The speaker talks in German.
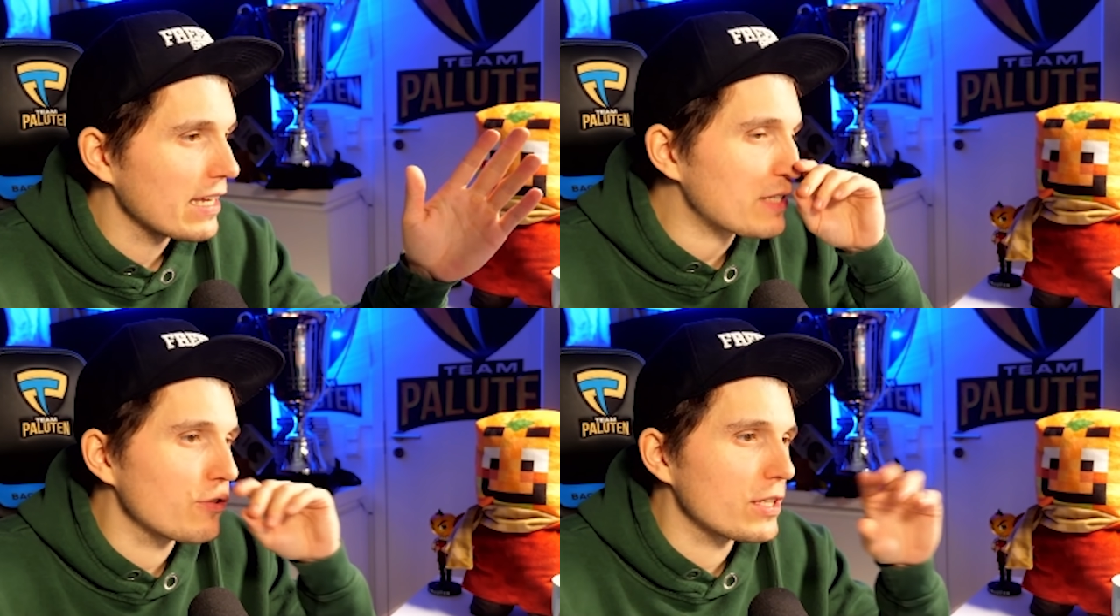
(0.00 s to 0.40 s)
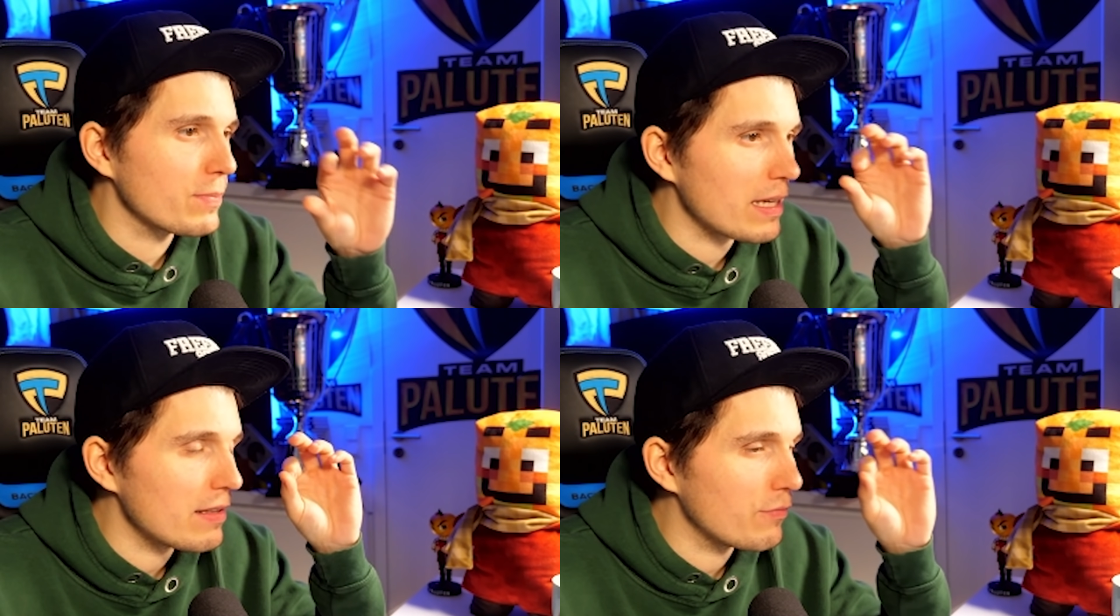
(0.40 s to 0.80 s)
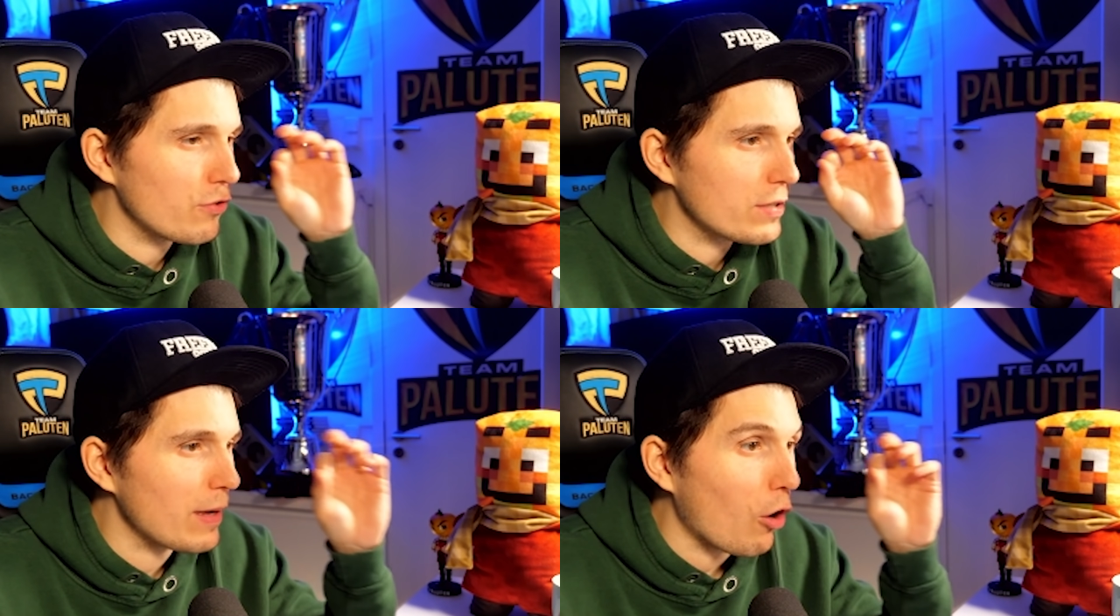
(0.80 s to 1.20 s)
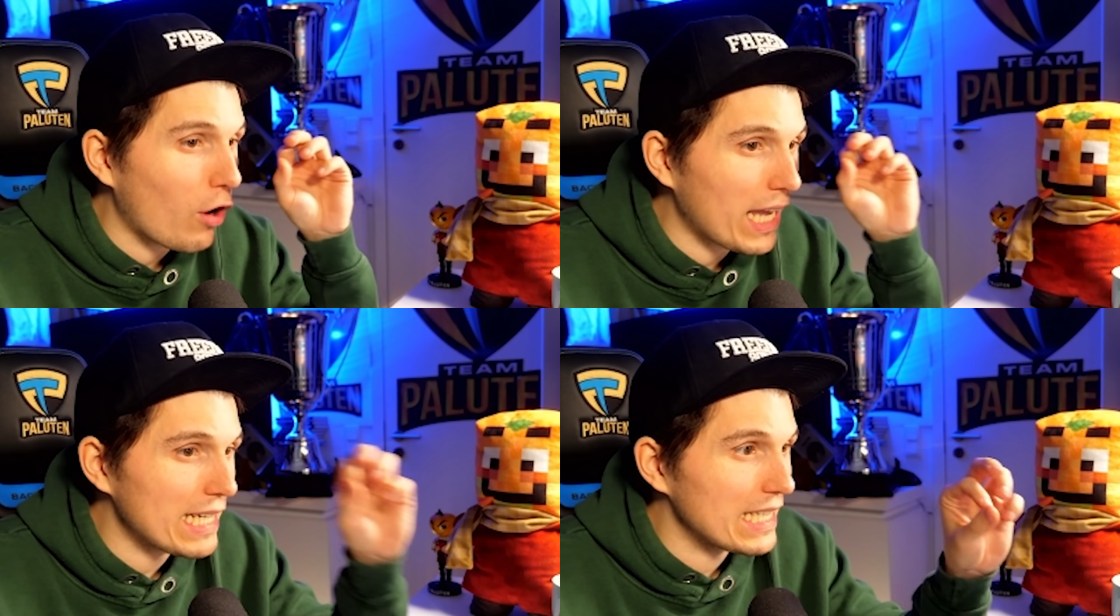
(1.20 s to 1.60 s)
Das würde ich, würd ich mir
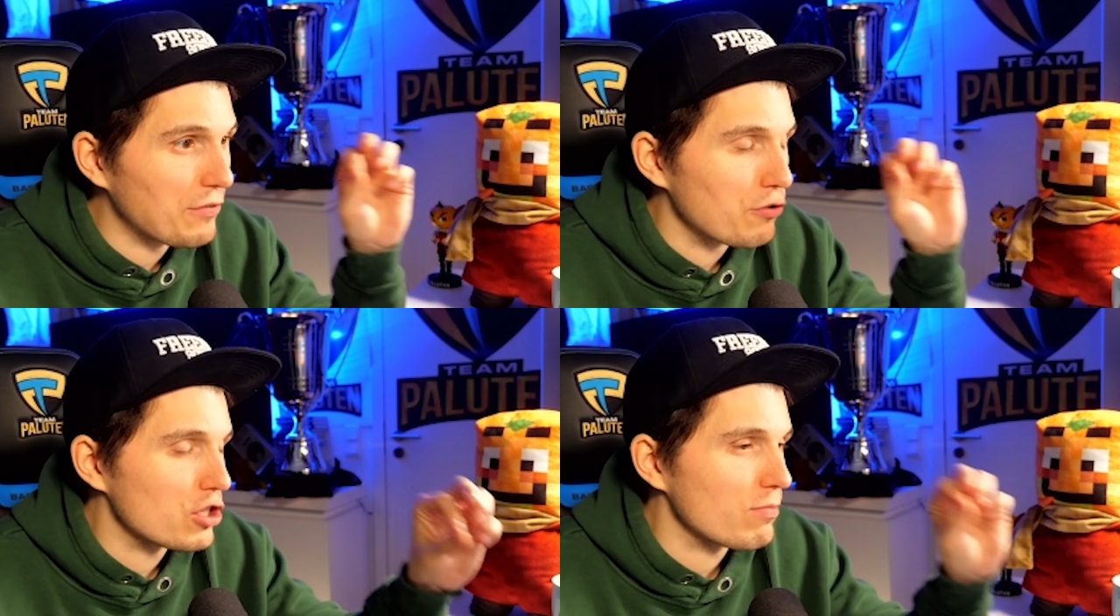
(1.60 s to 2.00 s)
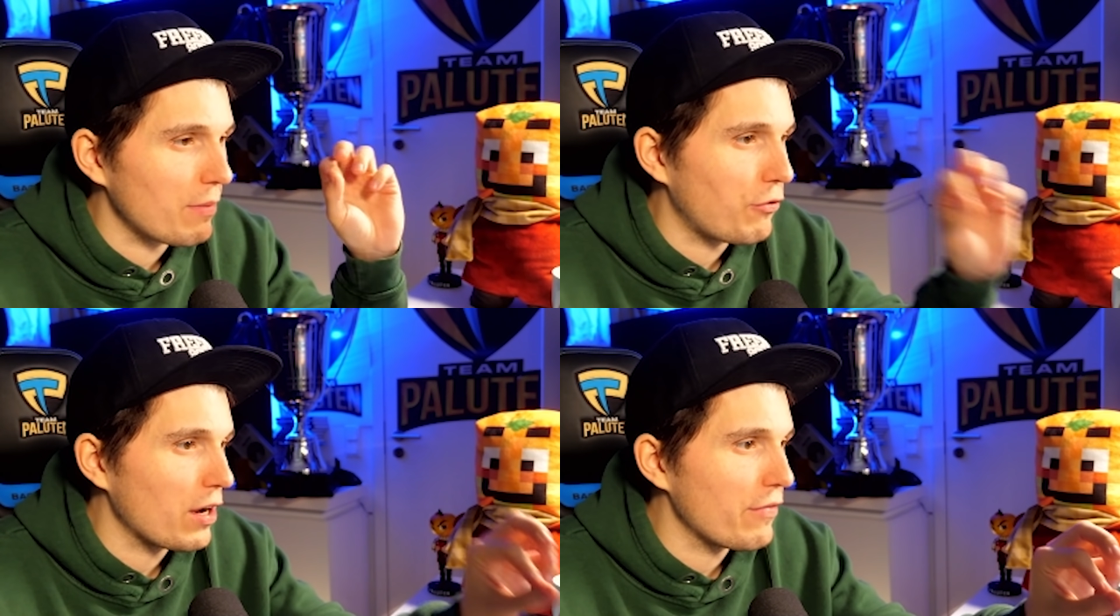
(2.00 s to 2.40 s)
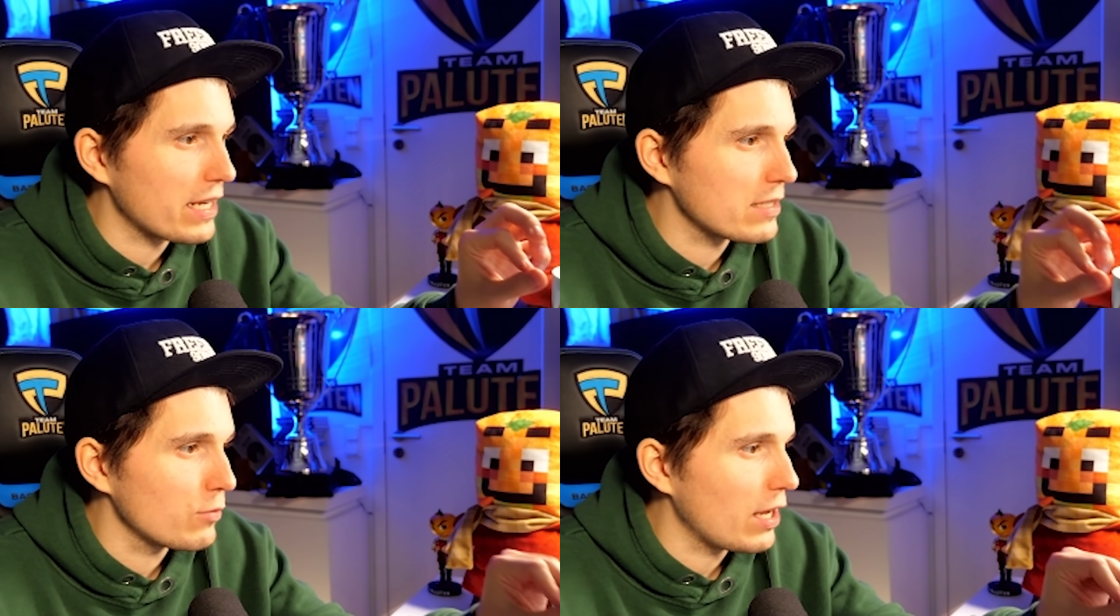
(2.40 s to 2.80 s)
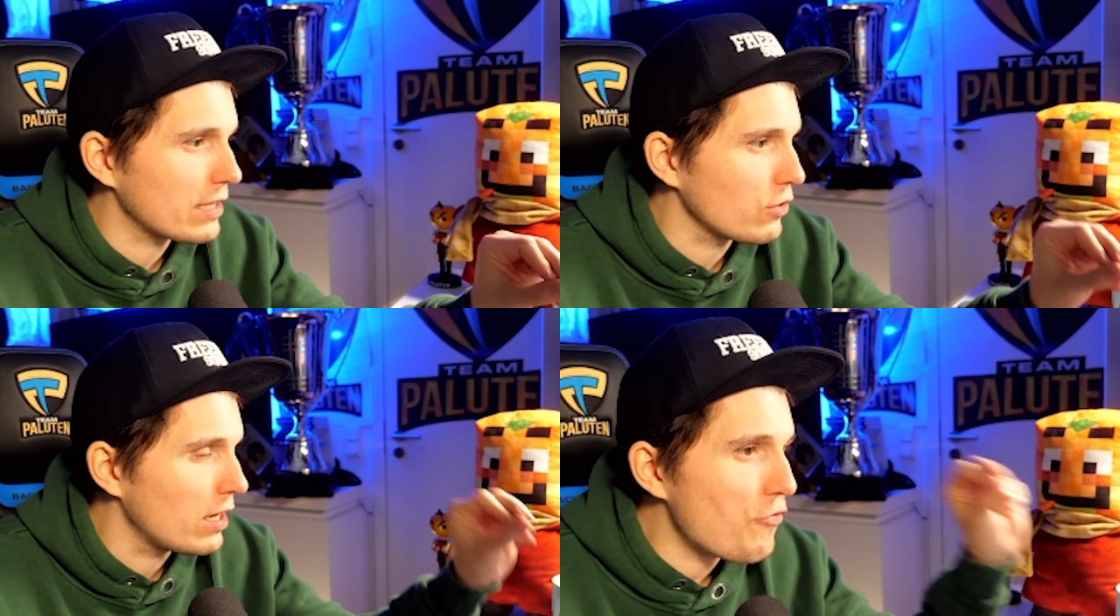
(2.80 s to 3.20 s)
auch richtig wünschen beim
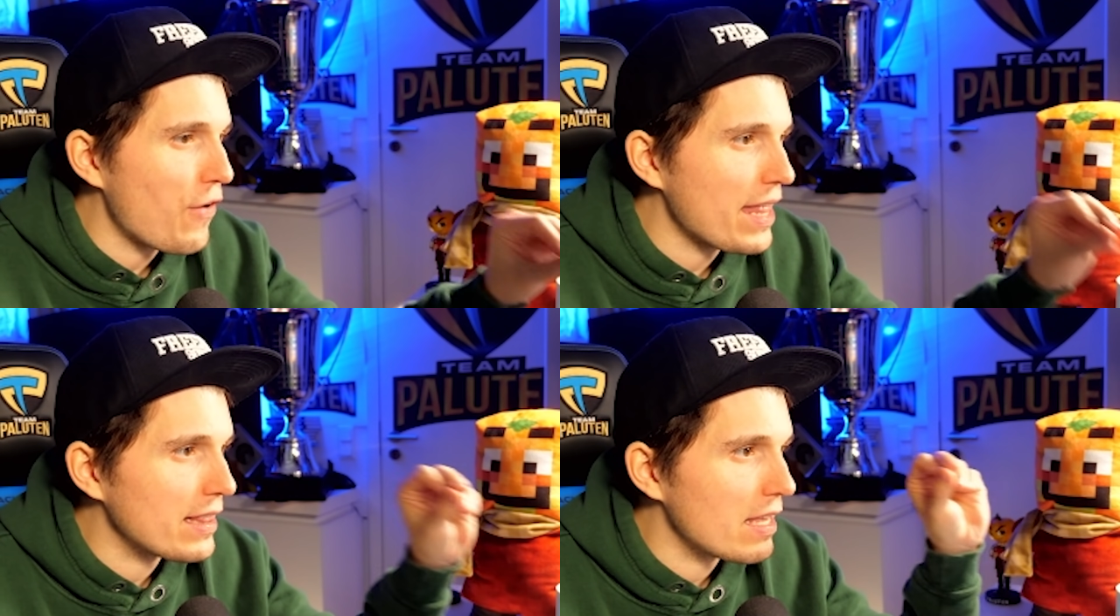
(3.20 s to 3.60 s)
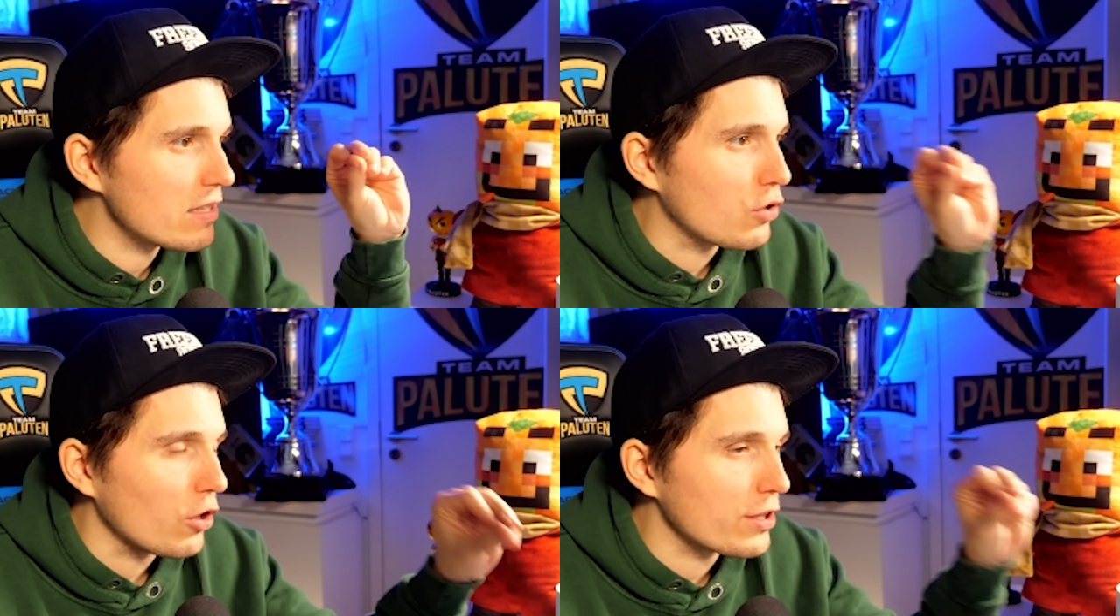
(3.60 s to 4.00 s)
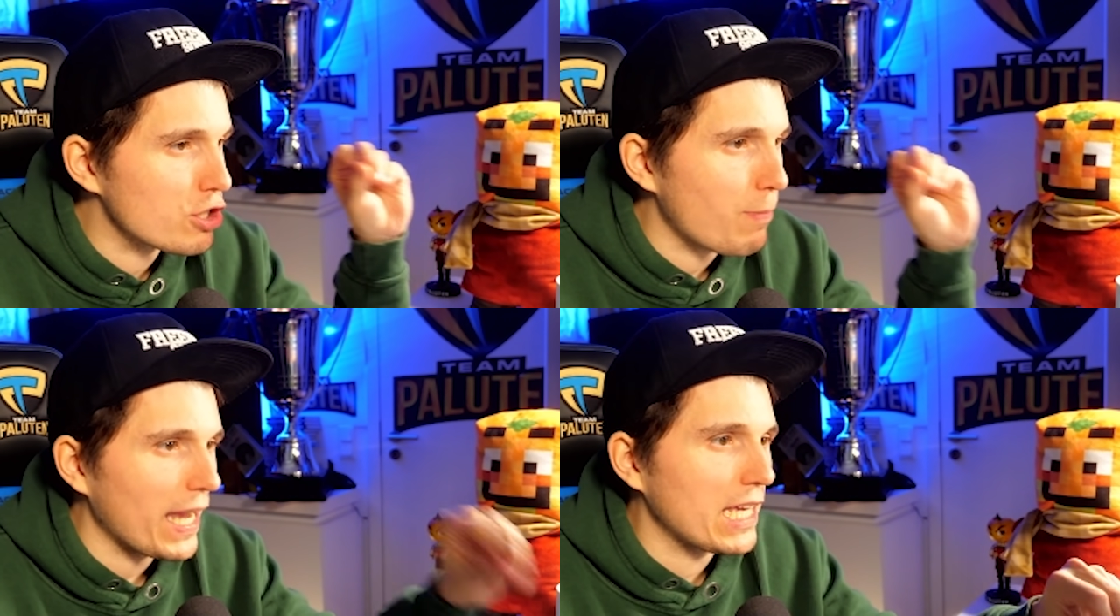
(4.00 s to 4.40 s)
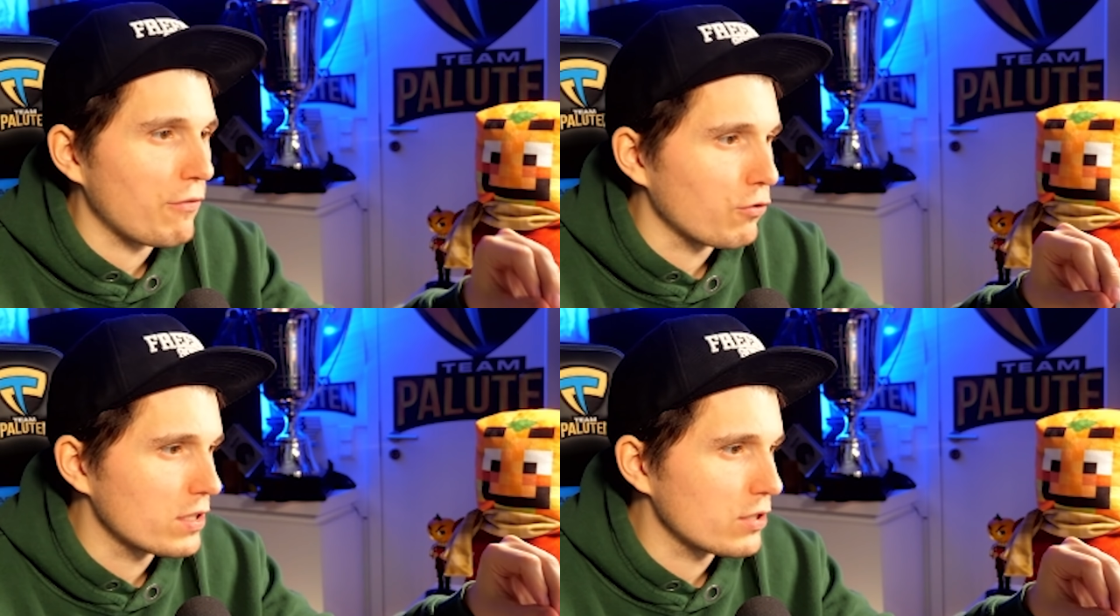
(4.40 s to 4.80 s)
Feuerwerksimulator, wenn dort eine
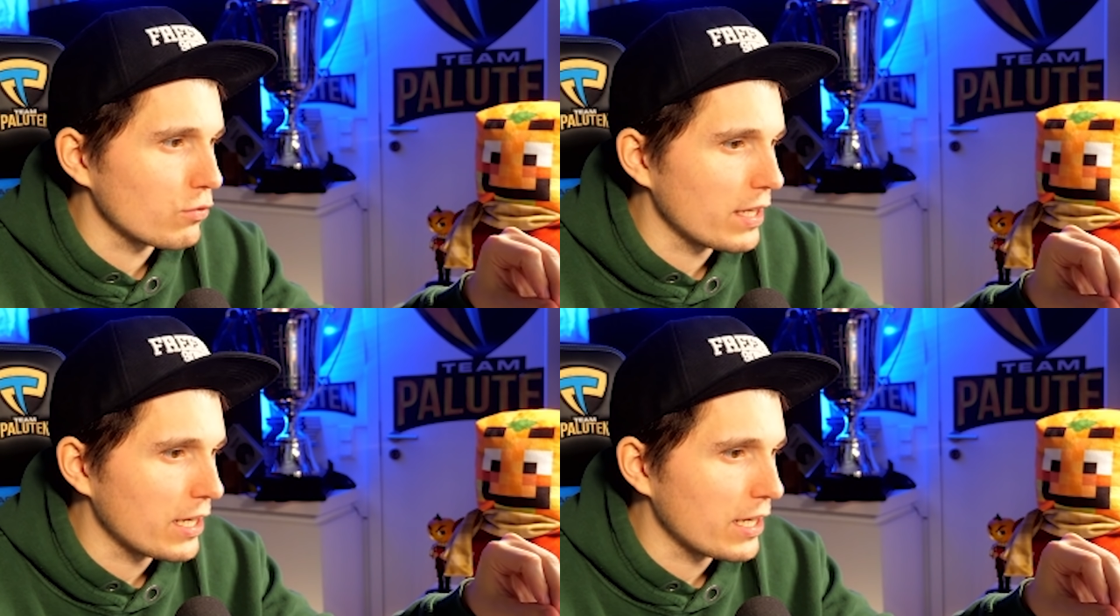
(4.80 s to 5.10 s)
Speicherfunktion